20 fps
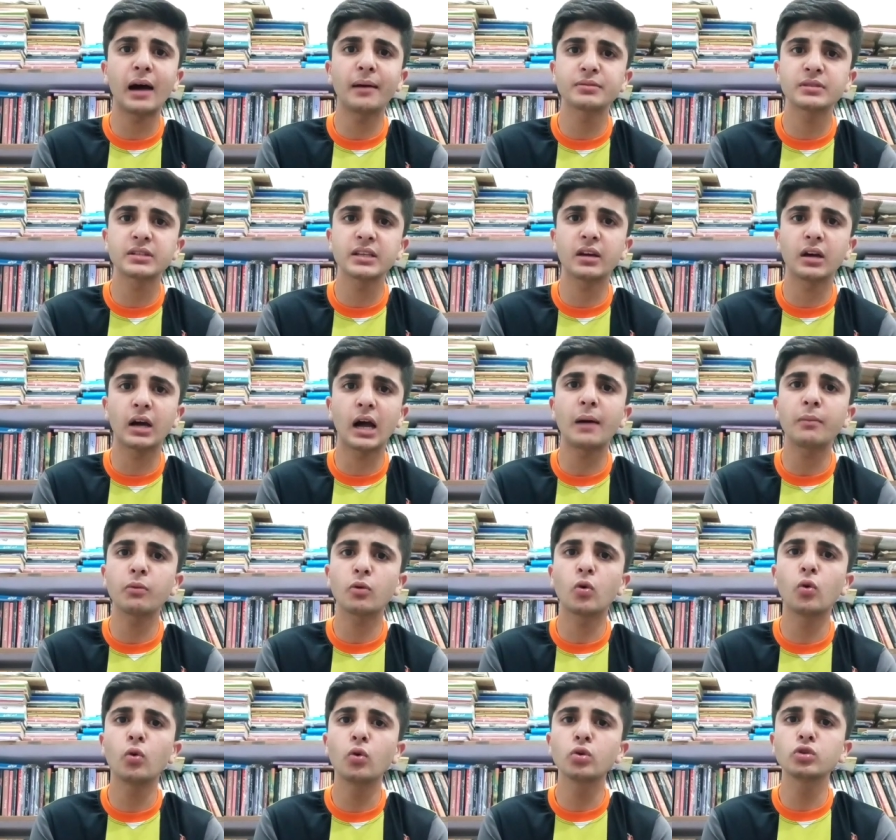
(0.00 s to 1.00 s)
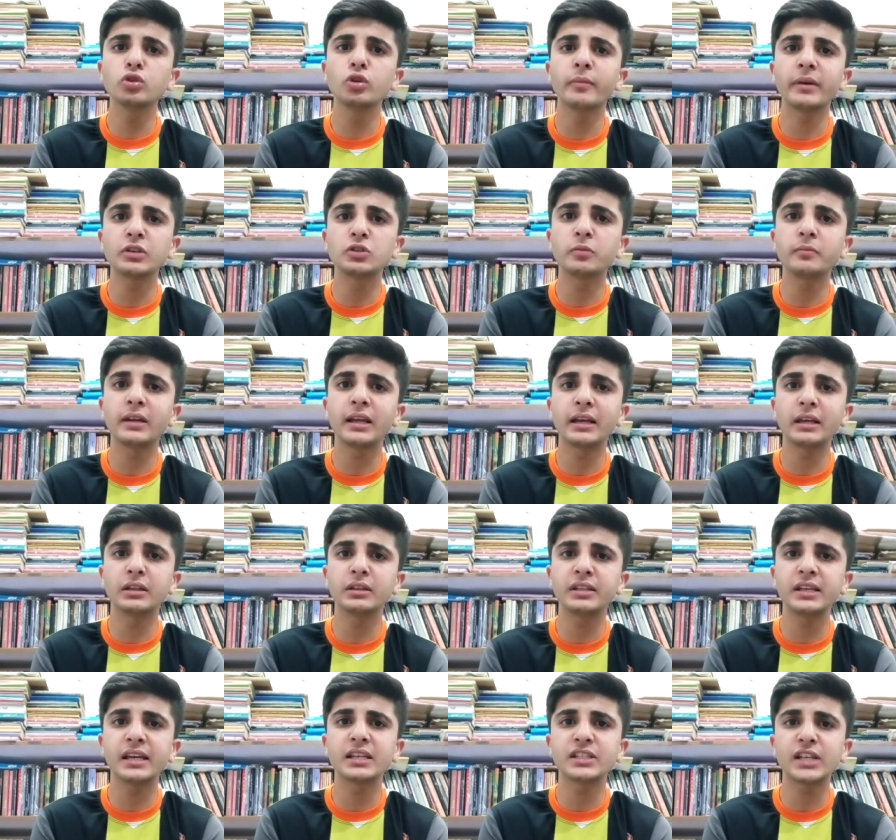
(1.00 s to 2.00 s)
आपसे आपको उर्दू में जुमले
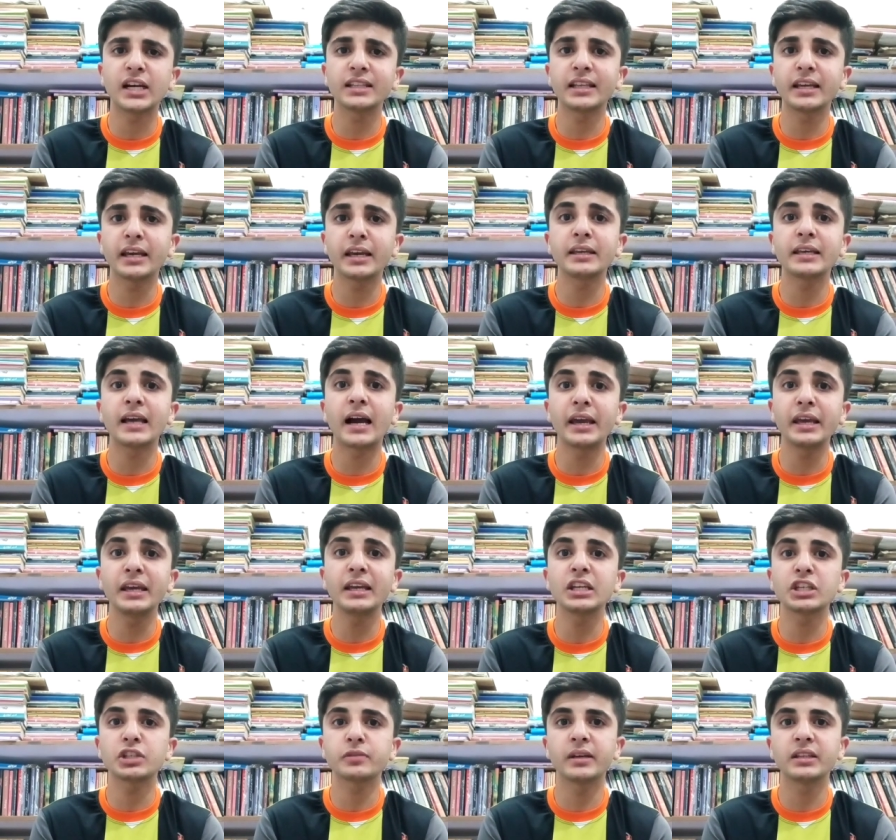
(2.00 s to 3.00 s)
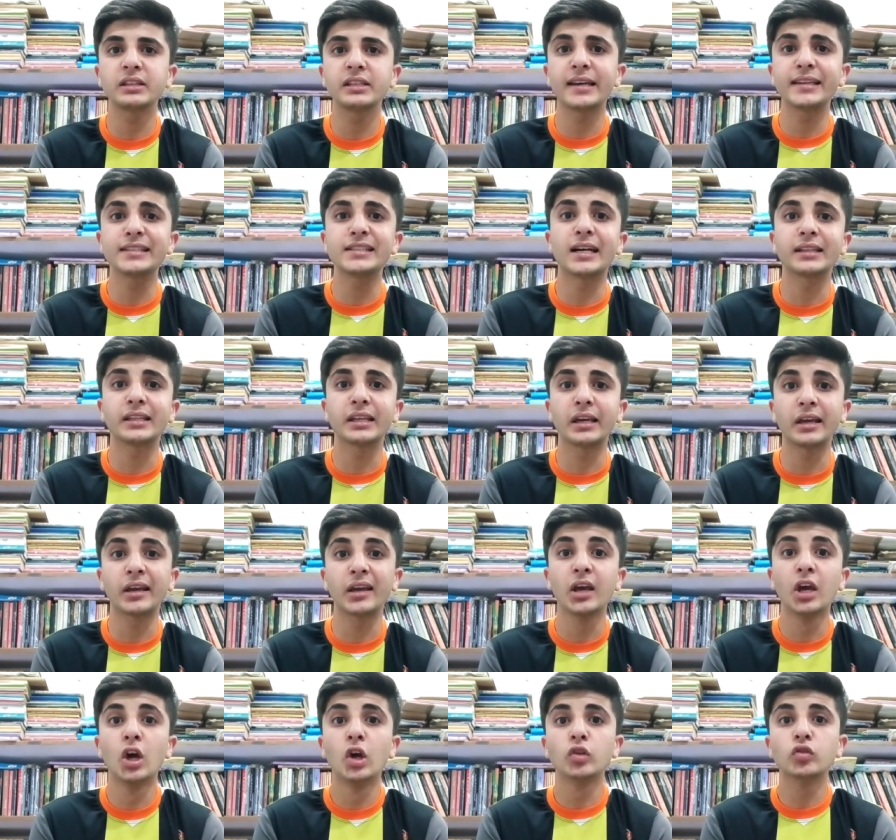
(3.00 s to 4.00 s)
दिए जाते हैं या इंग्लिश में दिए जाते हैं
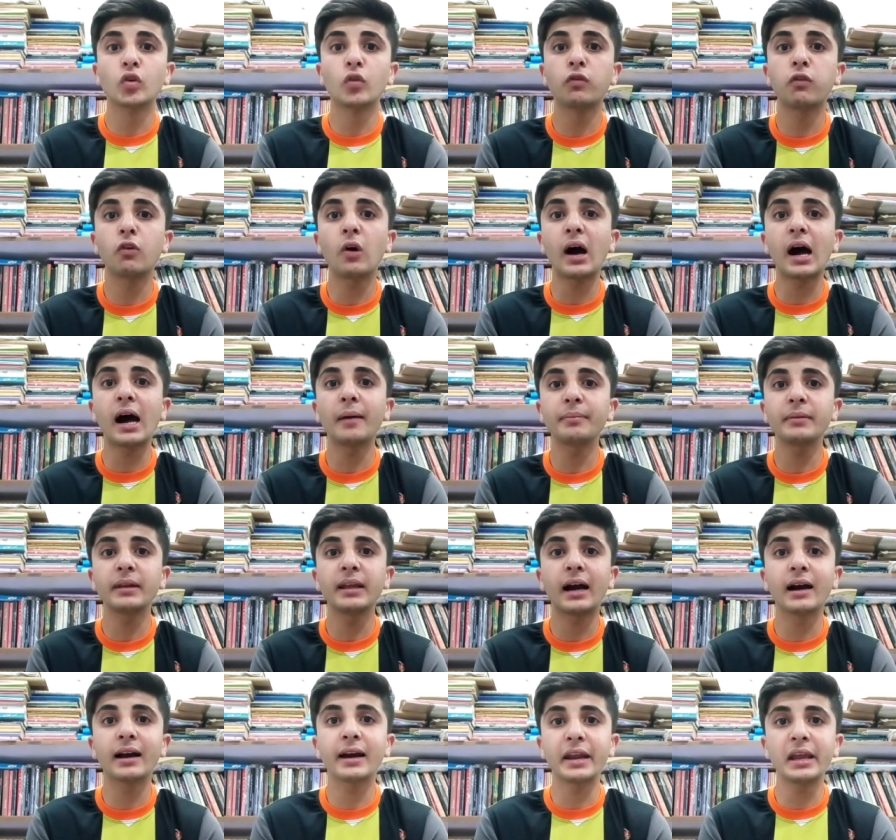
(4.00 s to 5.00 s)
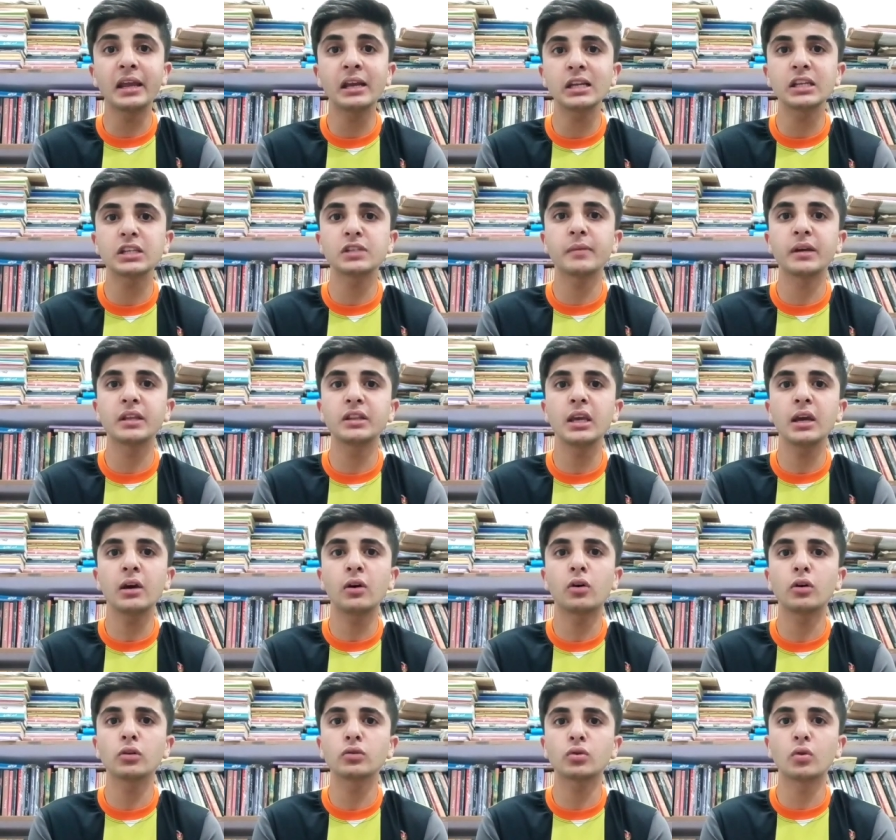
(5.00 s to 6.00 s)
तो वो आपने अगर इंग्लिश में दिए
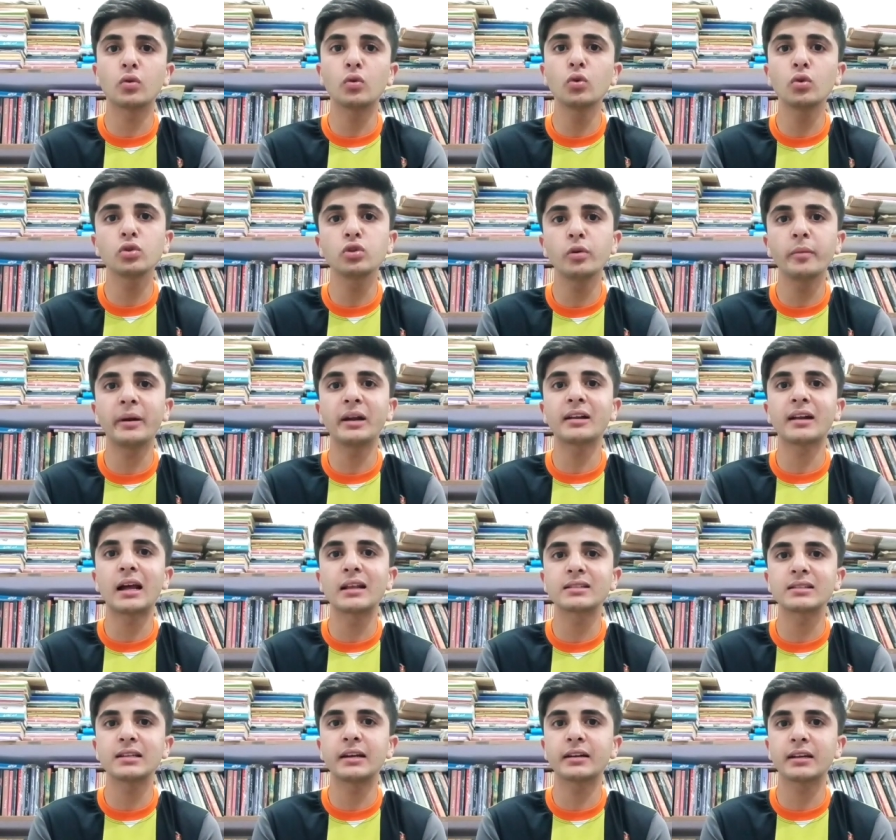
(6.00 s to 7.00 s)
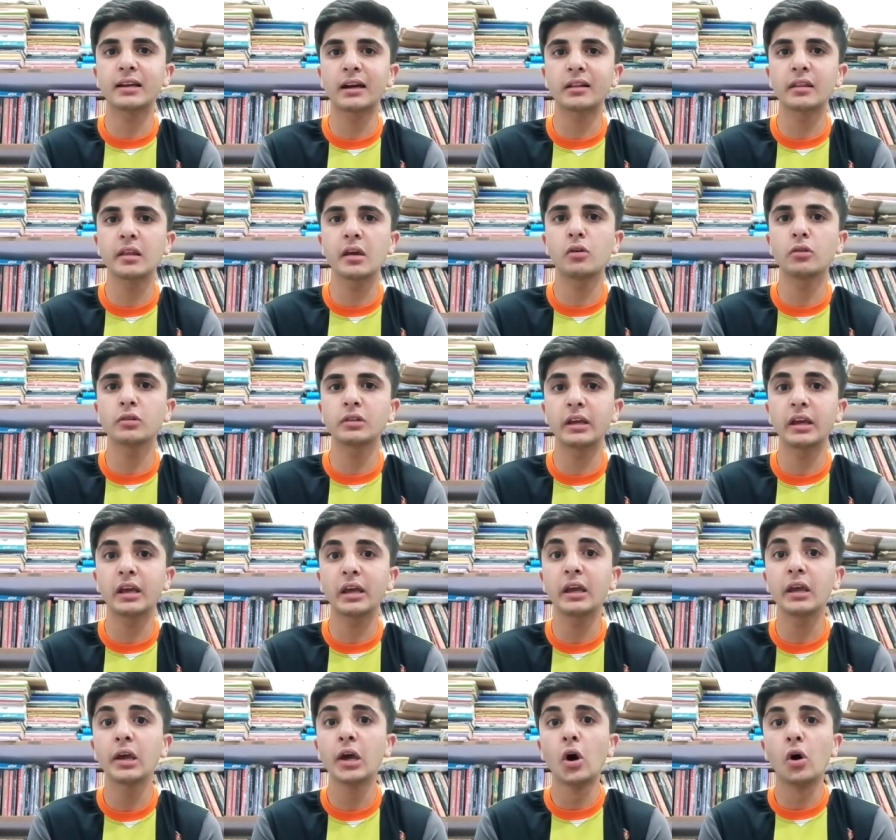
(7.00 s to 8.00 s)
हो तो उर्दू में ट्रांसलेट करने होते
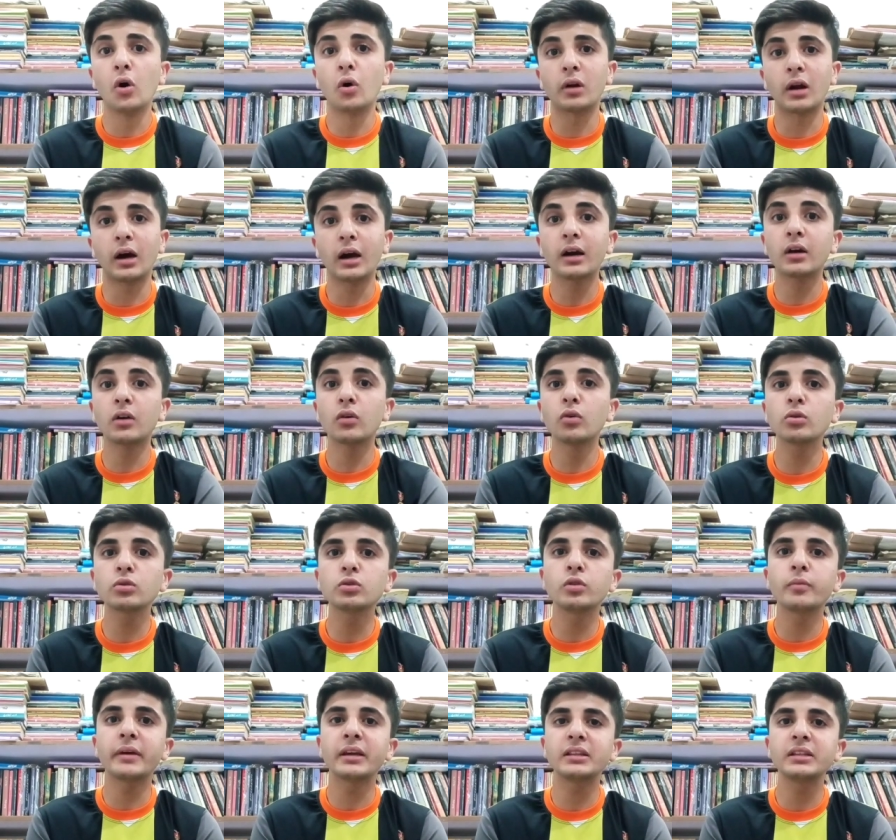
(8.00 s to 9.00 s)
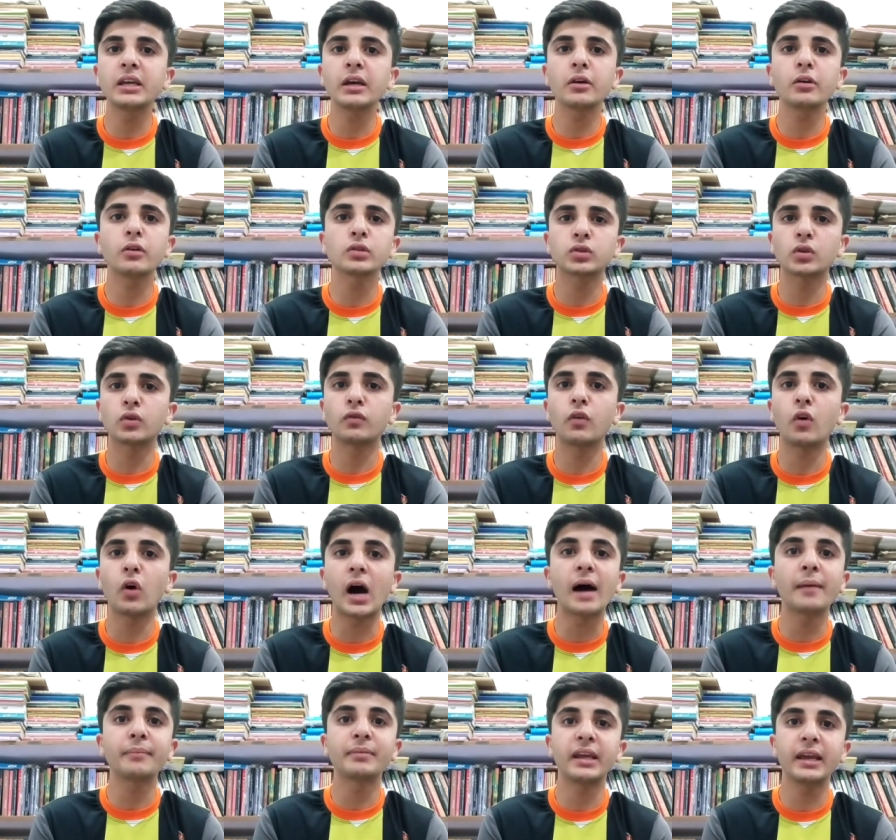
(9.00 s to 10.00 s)
हैं और अगर उर्दू में दिए हो तो वो
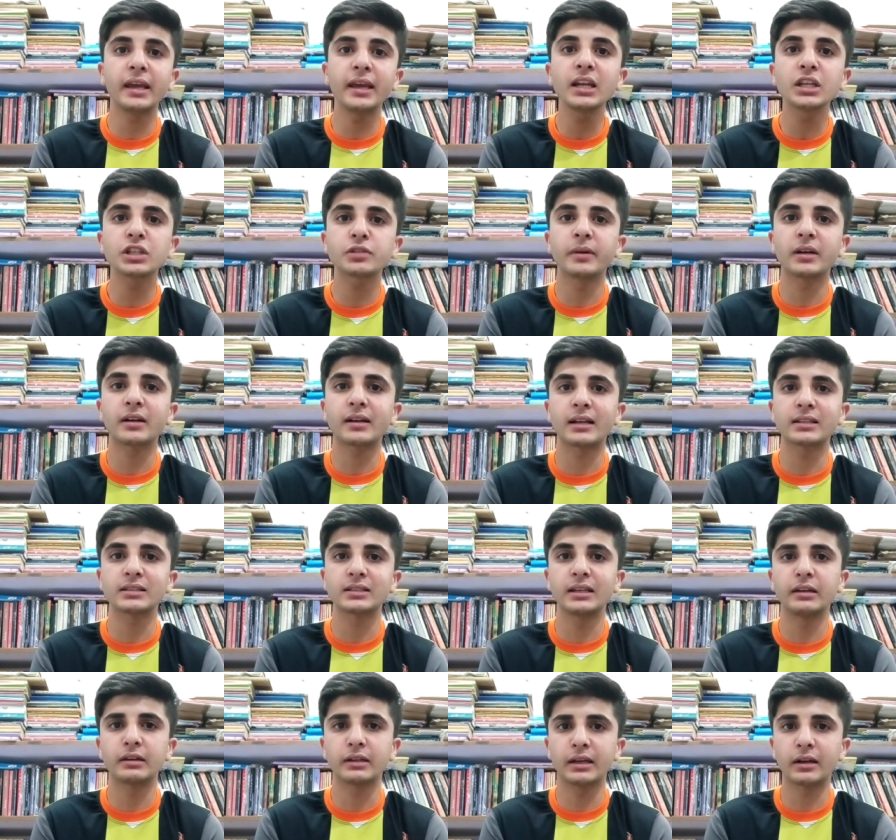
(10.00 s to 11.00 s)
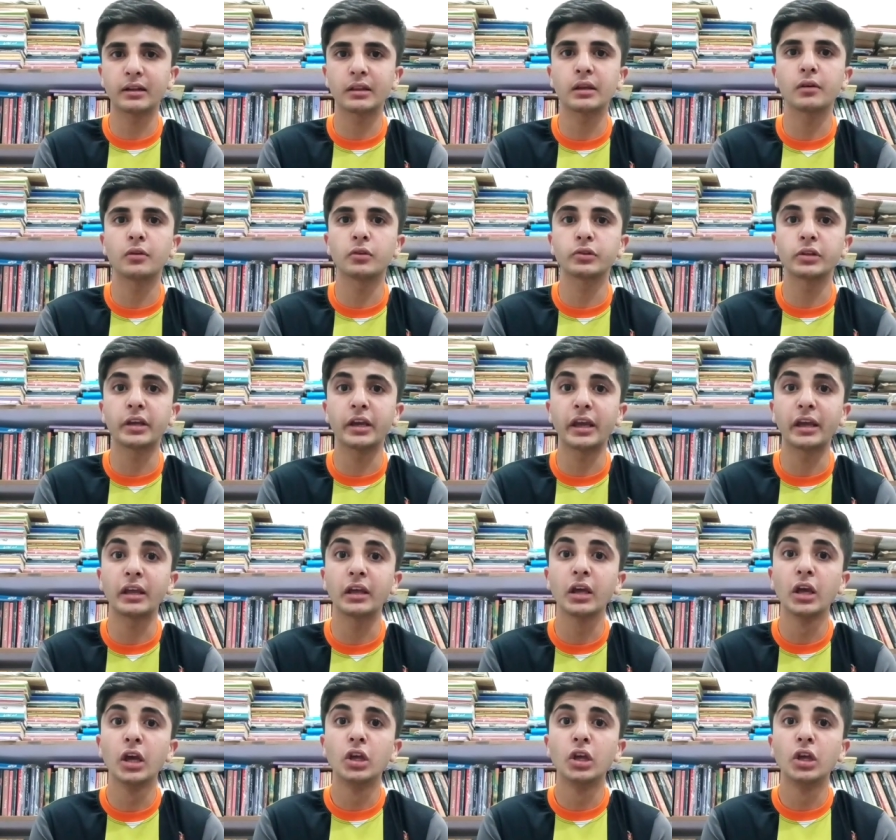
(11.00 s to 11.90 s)
आपने इंग्लिश में ट्रांसलेट करने होते हैं